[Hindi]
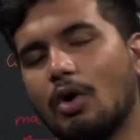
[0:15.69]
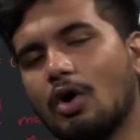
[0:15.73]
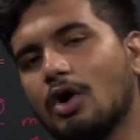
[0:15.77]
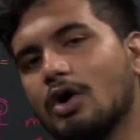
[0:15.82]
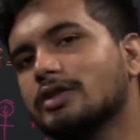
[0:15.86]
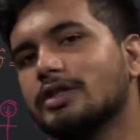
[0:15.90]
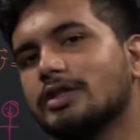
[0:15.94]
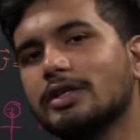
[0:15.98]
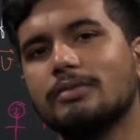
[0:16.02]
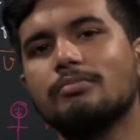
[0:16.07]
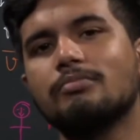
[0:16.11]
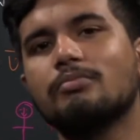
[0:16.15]

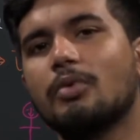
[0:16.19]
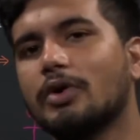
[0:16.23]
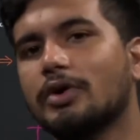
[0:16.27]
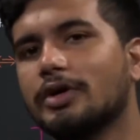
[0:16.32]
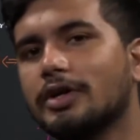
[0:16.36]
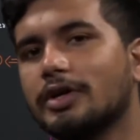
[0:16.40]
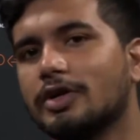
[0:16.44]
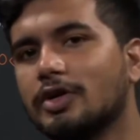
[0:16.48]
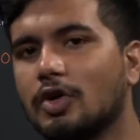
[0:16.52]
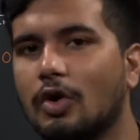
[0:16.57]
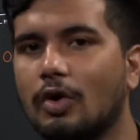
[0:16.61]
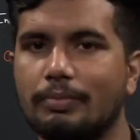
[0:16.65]
बहुत ही
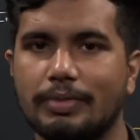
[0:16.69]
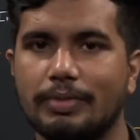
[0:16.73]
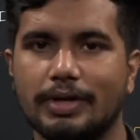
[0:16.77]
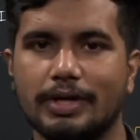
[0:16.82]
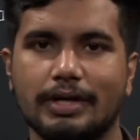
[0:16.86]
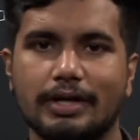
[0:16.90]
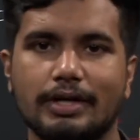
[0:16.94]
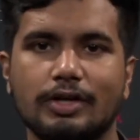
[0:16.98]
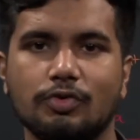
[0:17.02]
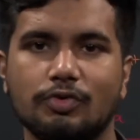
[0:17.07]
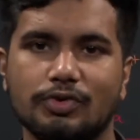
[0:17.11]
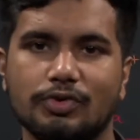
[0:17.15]
important
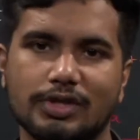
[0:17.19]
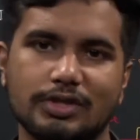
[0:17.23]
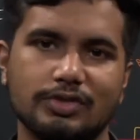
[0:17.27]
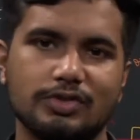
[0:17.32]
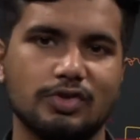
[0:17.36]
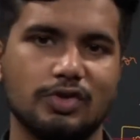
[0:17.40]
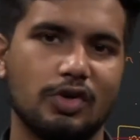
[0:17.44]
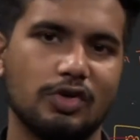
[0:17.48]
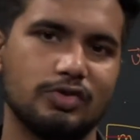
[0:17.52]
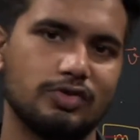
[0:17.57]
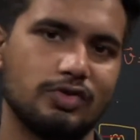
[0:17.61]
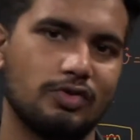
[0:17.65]
topic है
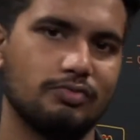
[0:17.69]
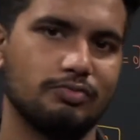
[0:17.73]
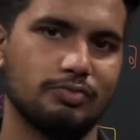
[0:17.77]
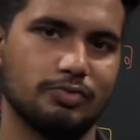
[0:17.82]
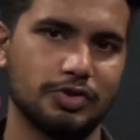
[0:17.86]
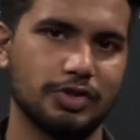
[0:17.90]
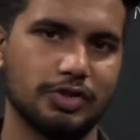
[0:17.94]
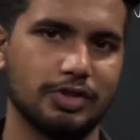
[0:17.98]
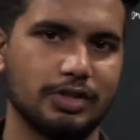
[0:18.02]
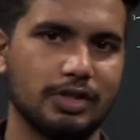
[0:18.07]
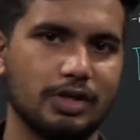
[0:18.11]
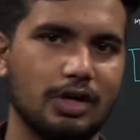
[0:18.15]
Newton's laws of
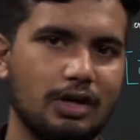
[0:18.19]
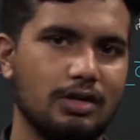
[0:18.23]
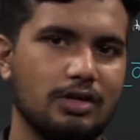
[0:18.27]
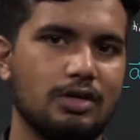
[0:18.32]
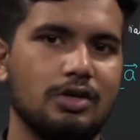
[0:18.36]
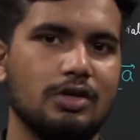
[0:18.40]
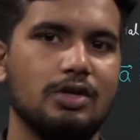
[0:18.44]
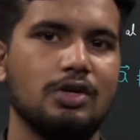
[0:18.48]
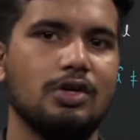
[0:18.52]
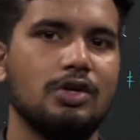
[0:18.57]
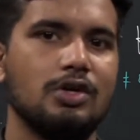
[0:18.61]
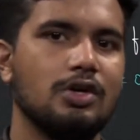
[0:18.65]
motion का
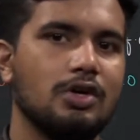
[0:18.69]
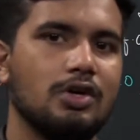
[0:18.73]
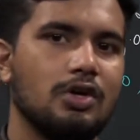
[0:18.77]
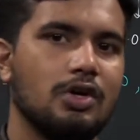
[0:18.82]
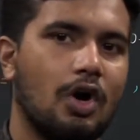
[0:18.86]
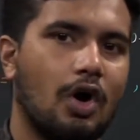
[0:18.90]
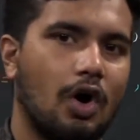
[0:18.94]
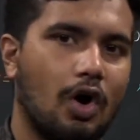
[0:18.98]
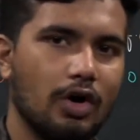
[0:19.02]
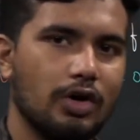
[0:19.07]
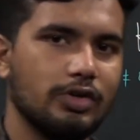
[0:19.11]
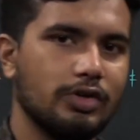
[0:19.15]

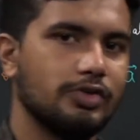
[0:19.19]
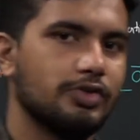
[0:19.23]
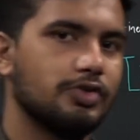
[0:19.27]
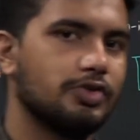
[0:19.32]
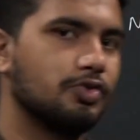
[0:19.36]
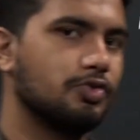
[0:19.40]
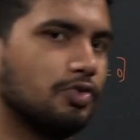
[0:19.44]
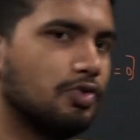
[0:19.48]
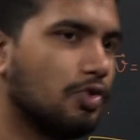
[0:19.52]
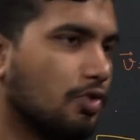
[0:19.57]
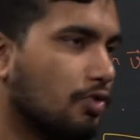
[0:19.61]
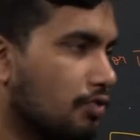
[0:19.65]
और
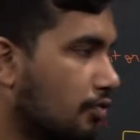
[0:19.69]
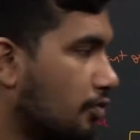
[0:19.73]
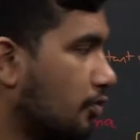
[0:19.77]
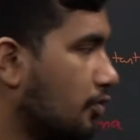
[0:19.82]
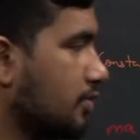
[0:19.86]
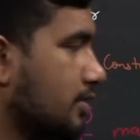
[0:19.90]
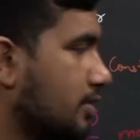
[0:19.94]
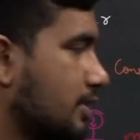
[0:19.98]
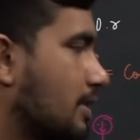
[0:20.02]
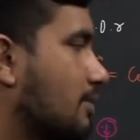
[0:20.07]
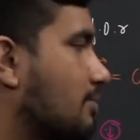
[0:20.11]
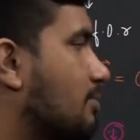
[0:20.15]
pseudo
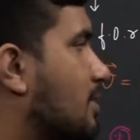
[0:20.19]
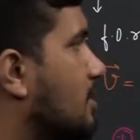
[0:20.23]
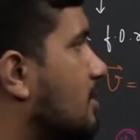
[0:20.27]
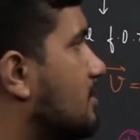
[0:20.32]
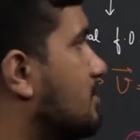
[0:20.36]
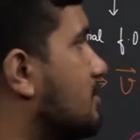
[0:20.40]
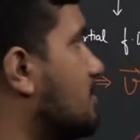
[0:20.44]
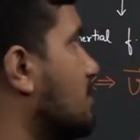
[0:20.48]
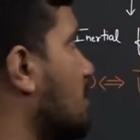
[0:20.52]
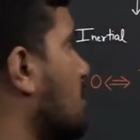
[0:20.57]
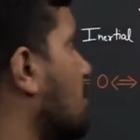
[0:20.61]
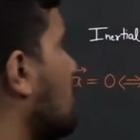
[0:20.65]
force के
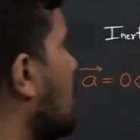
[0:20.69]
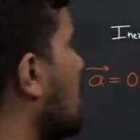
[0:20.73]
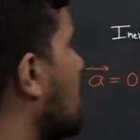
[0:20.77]
मदद से